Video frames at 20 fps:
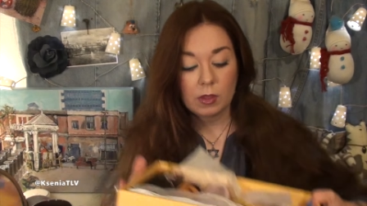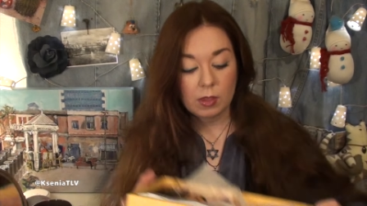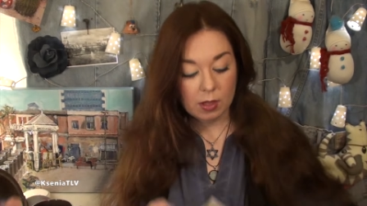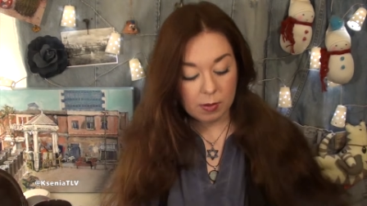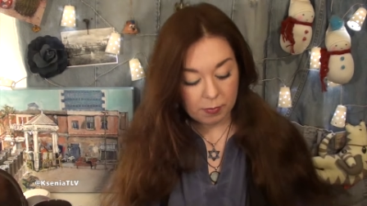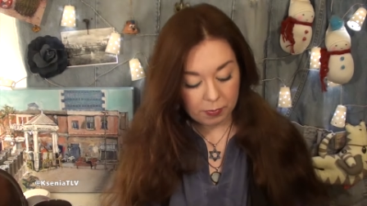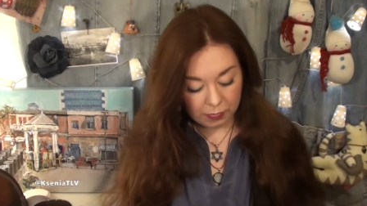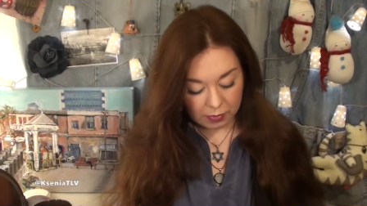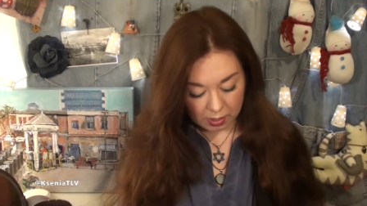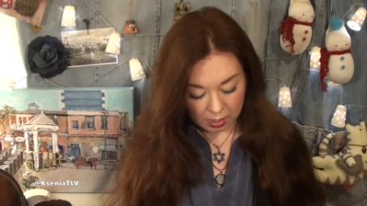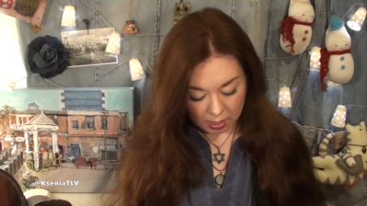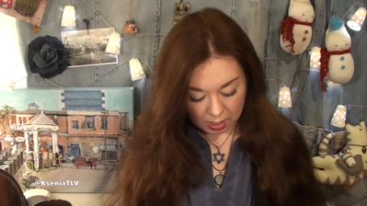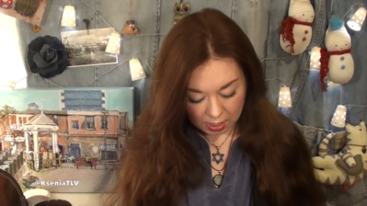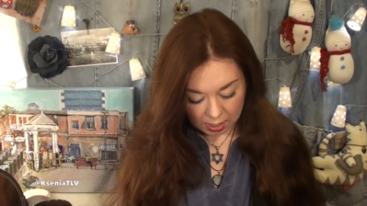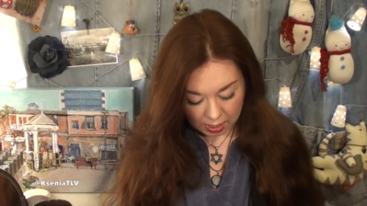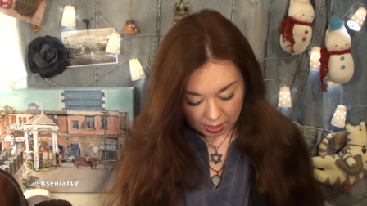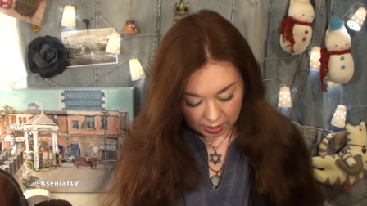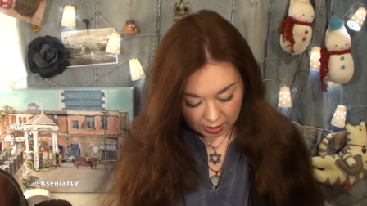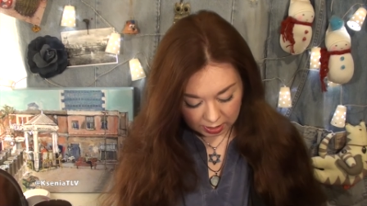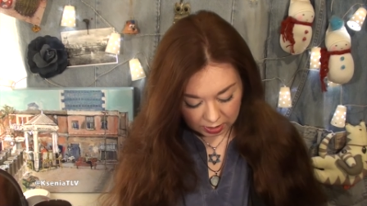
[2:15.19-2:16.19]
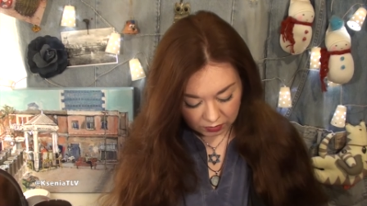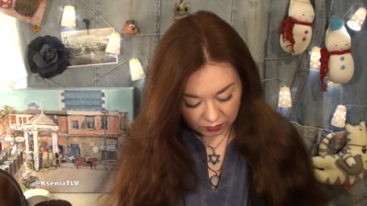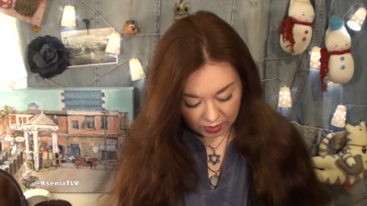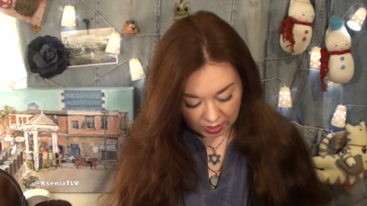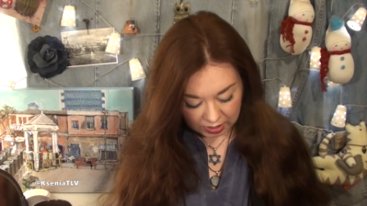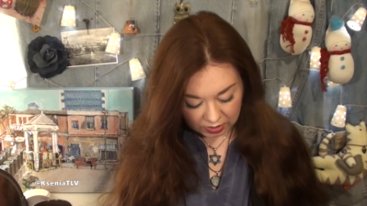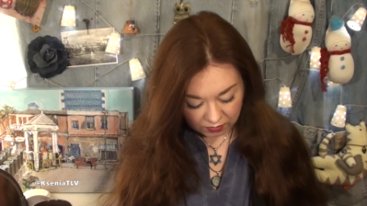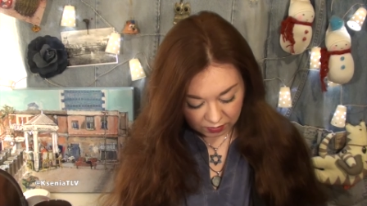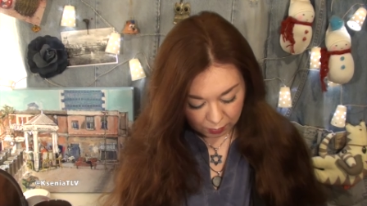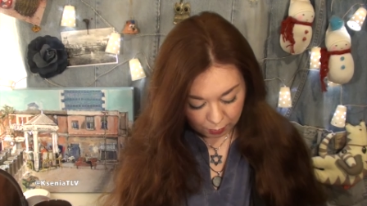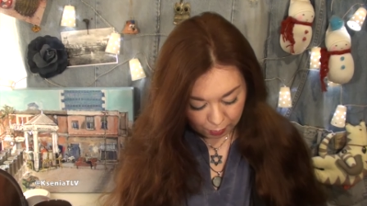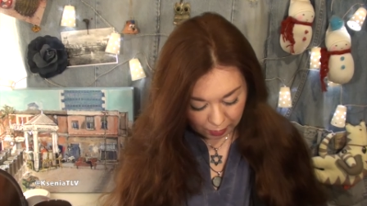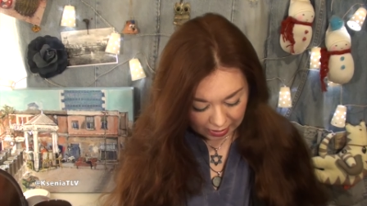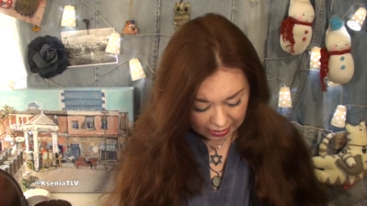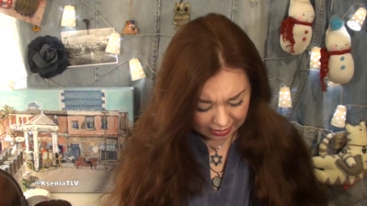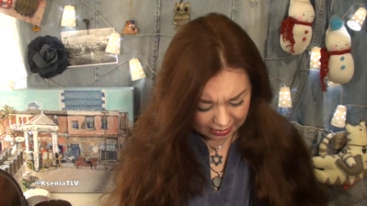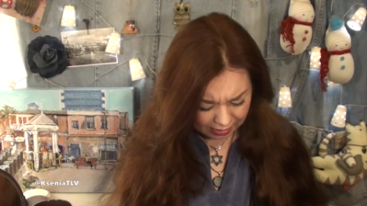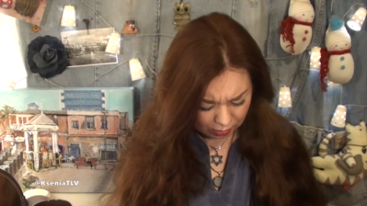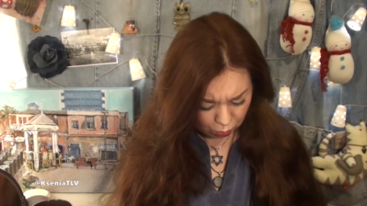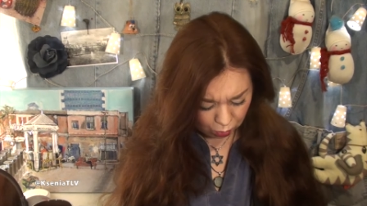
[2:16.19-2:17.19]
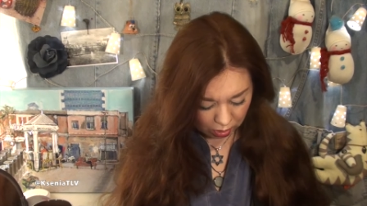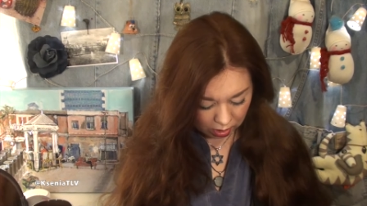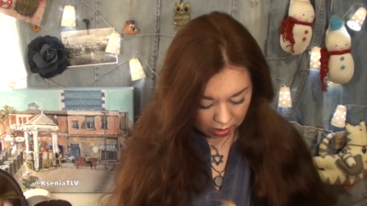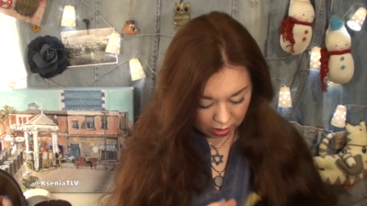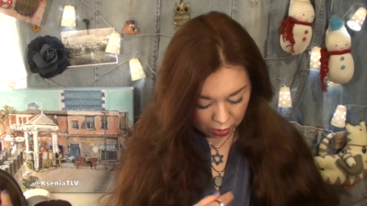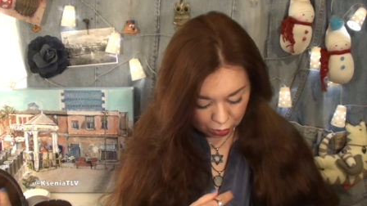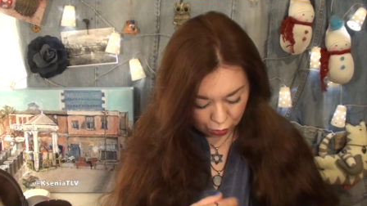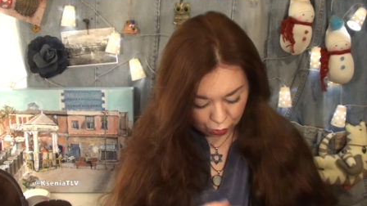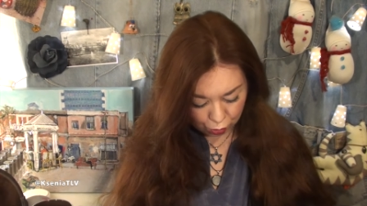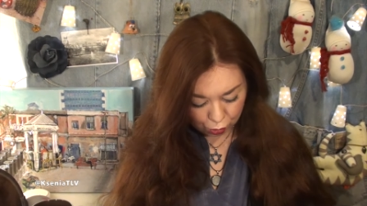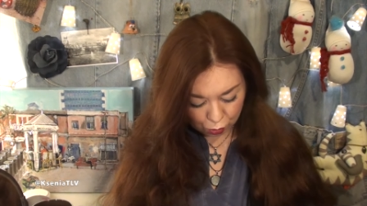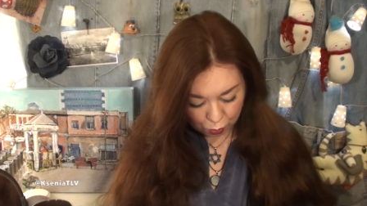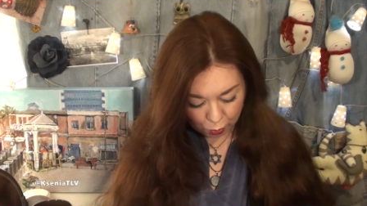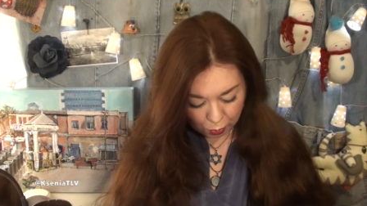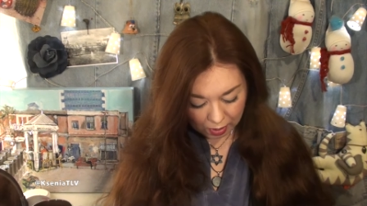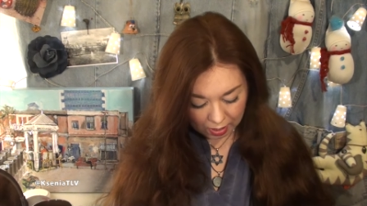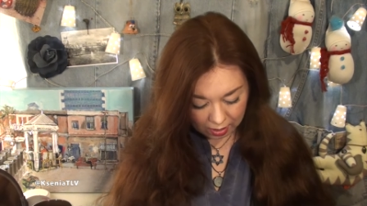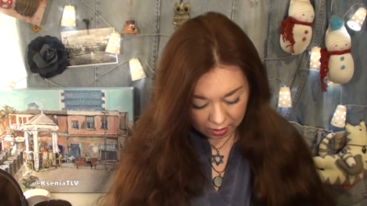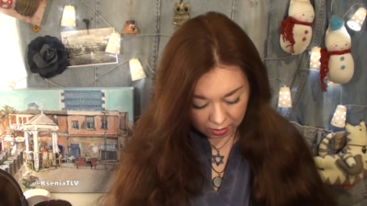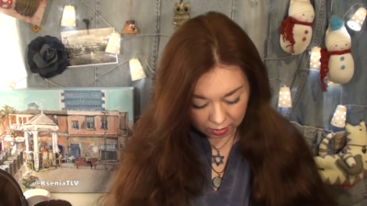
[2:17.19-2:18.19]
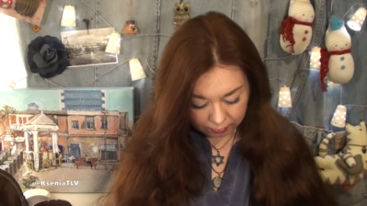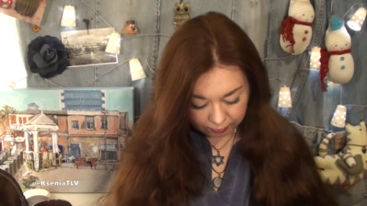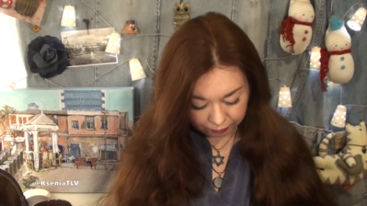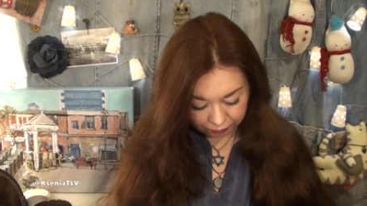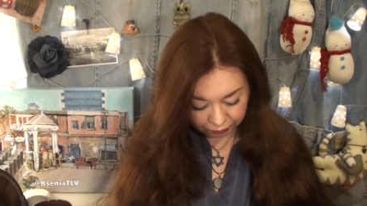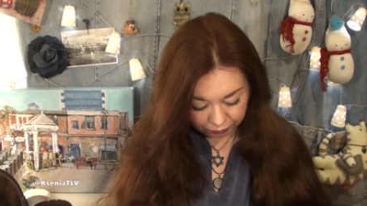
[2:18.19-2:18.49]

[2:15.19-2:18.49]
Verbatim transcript: Да? Развязываем бантиком, так хорошо еще пахло.